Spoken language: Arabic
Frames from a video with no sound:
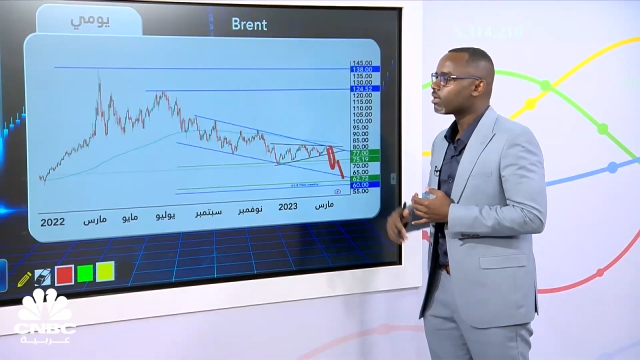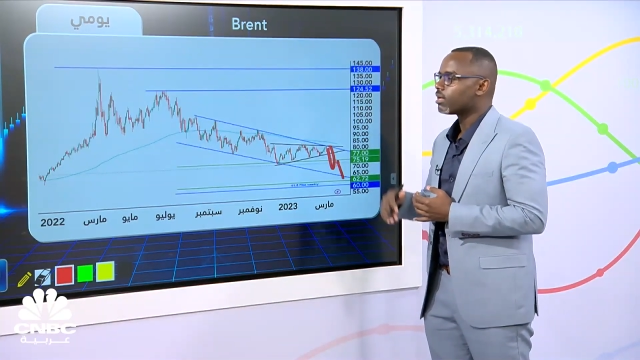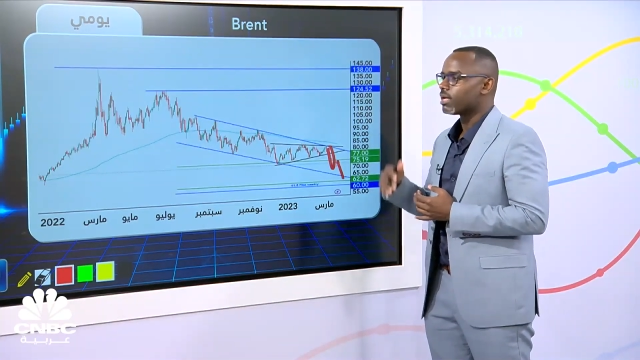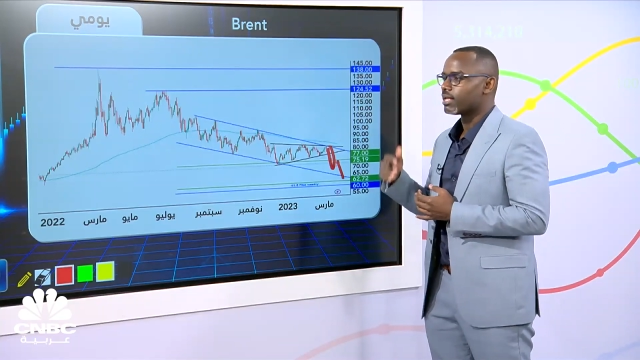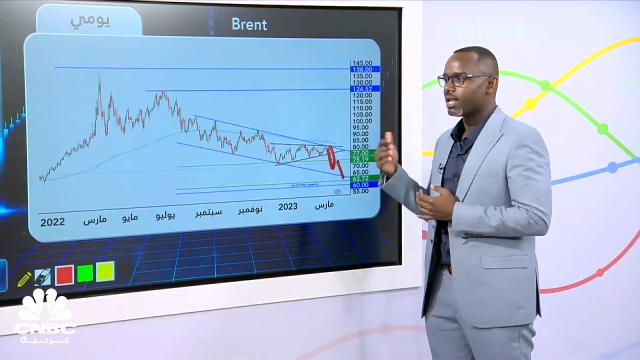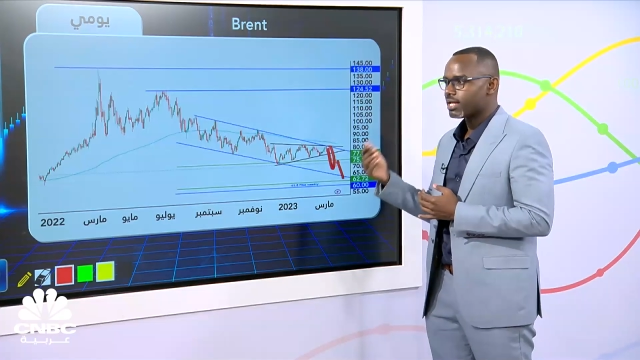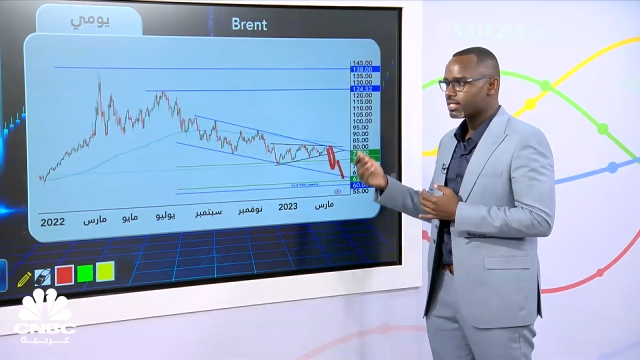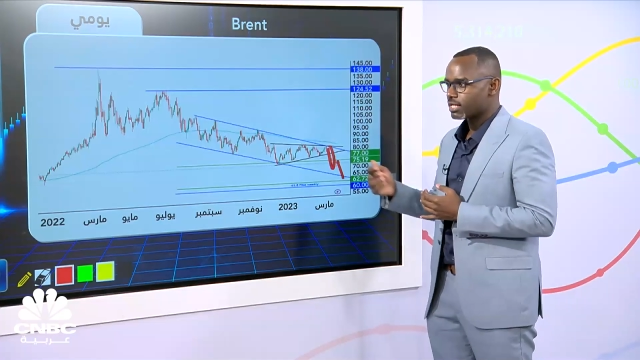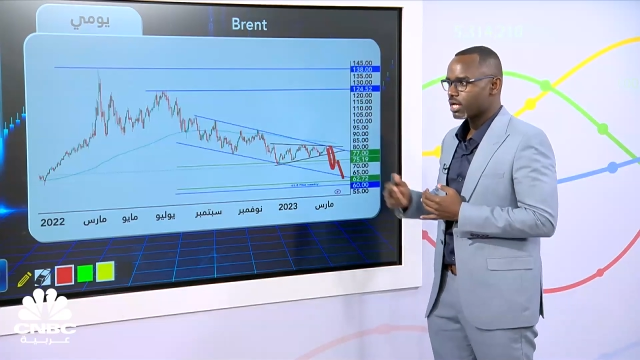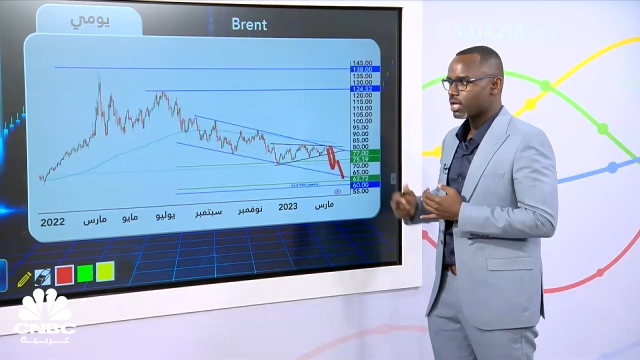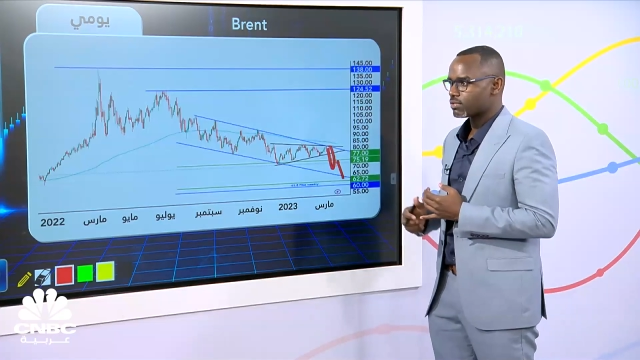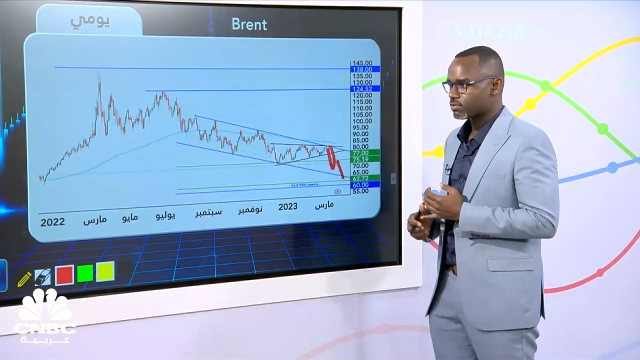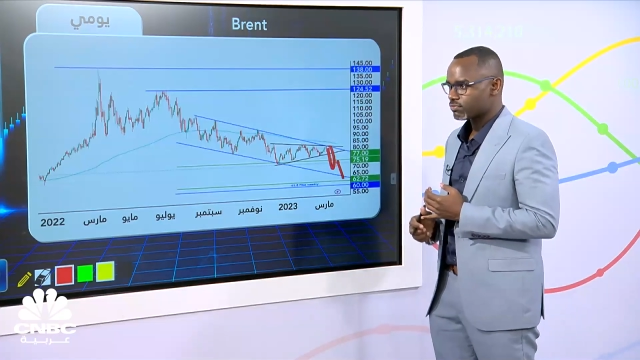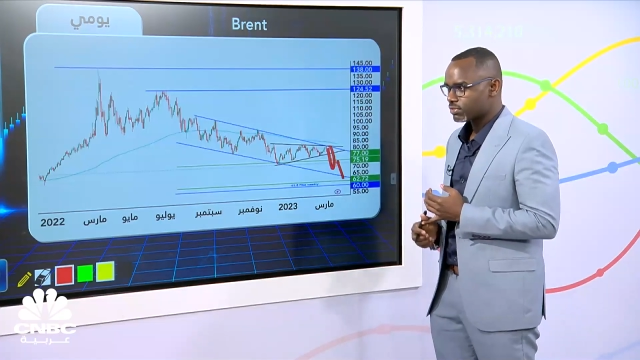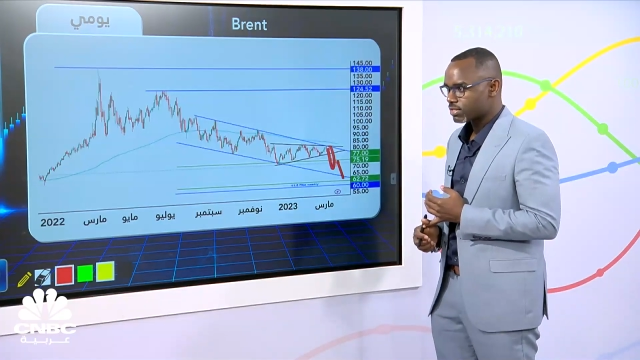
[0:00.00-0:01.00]
الآن دخلت
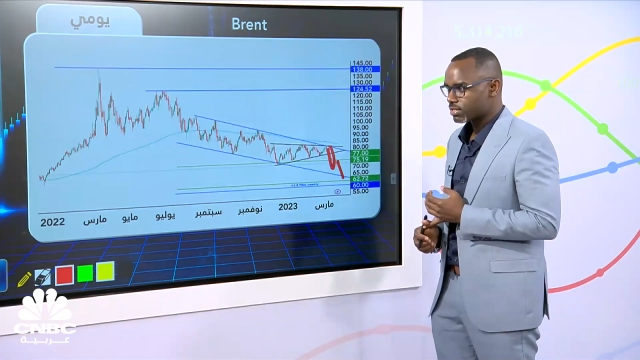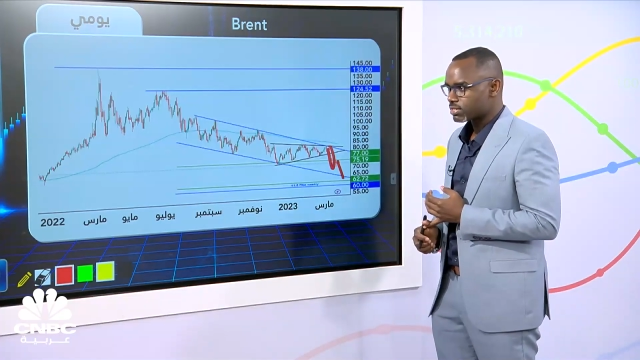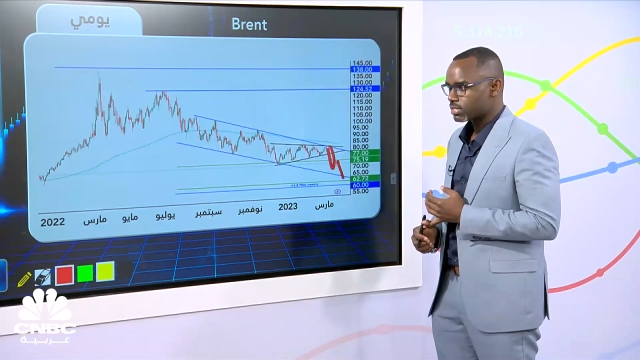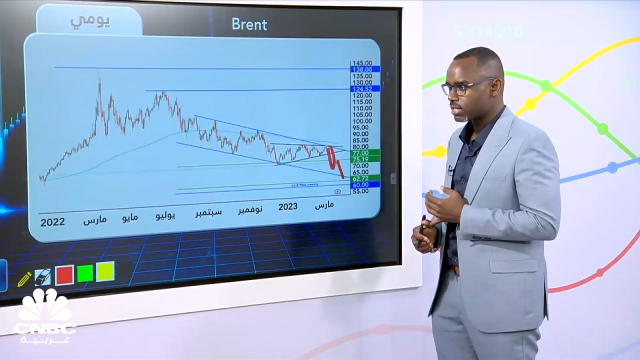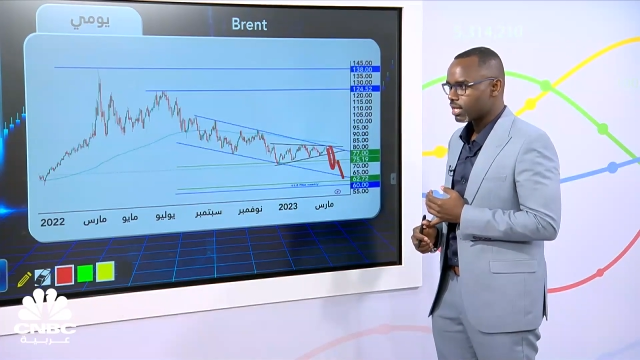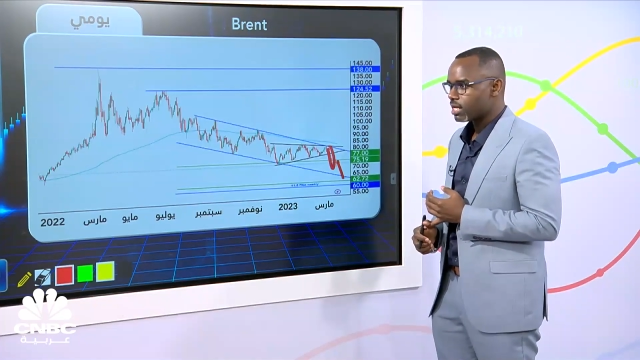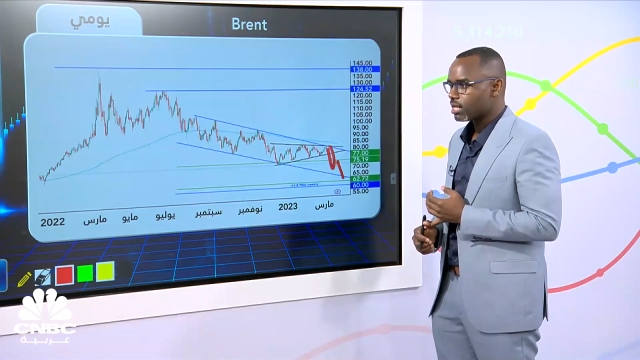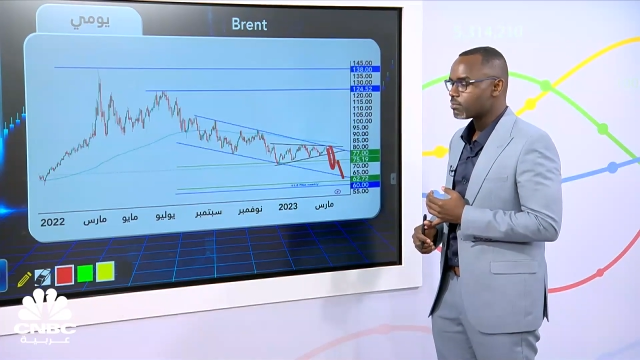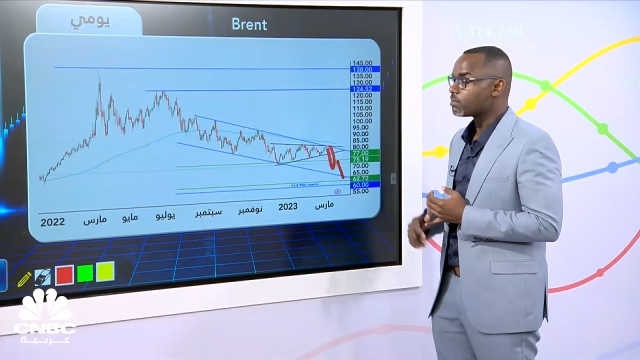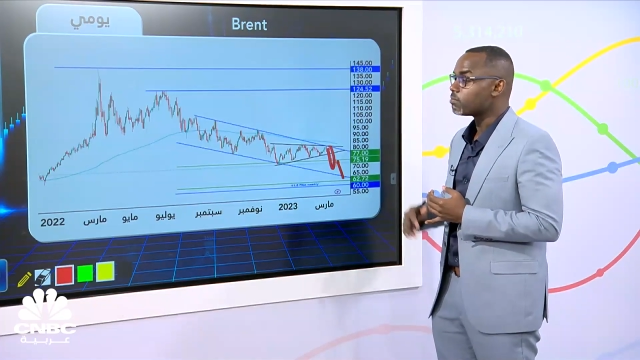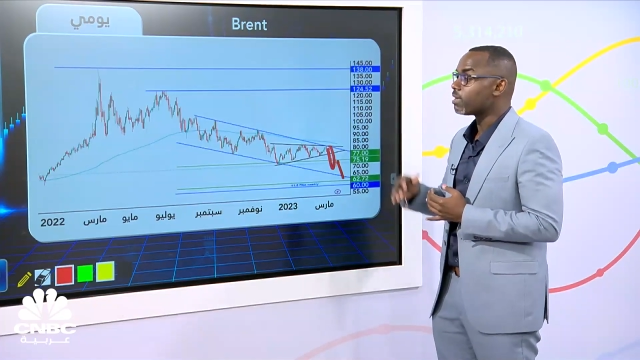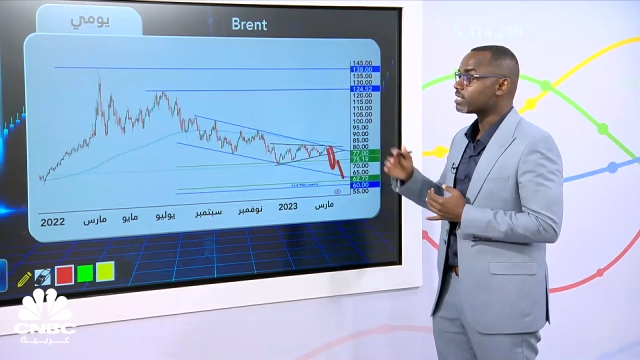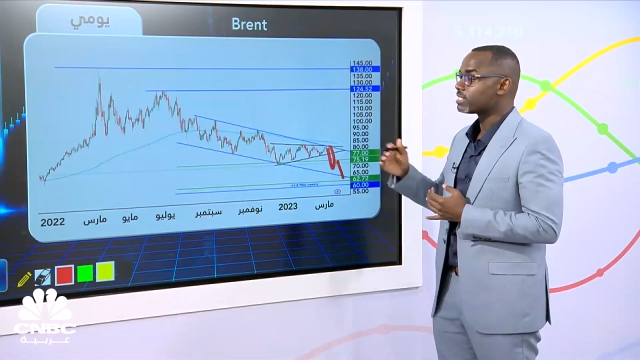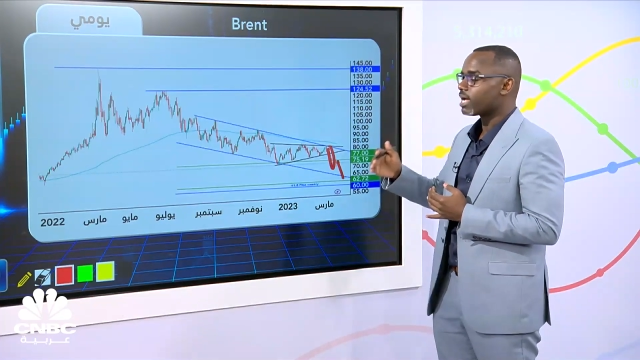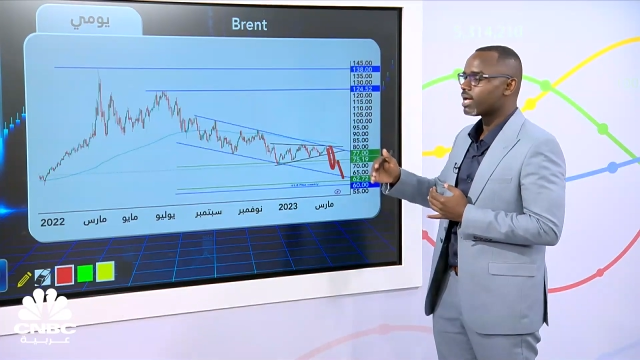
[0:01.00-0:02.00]
في فترة صيانة
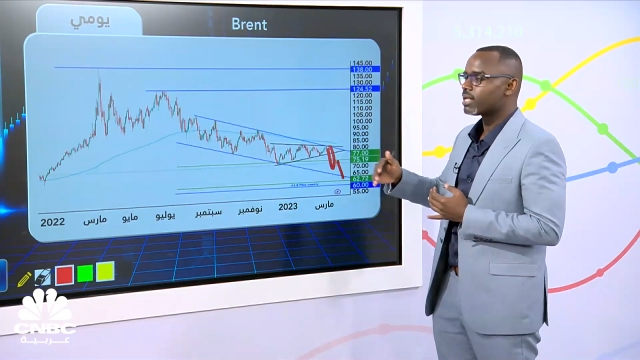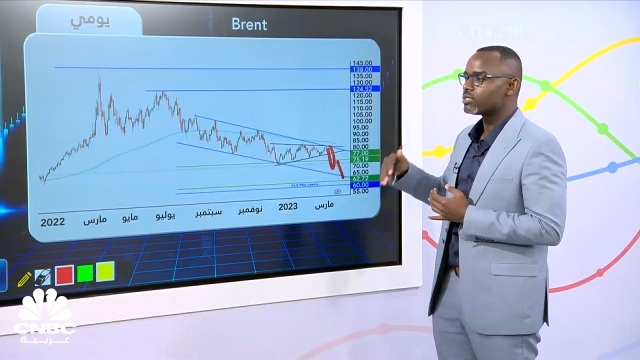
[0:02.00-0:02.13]
مما جعل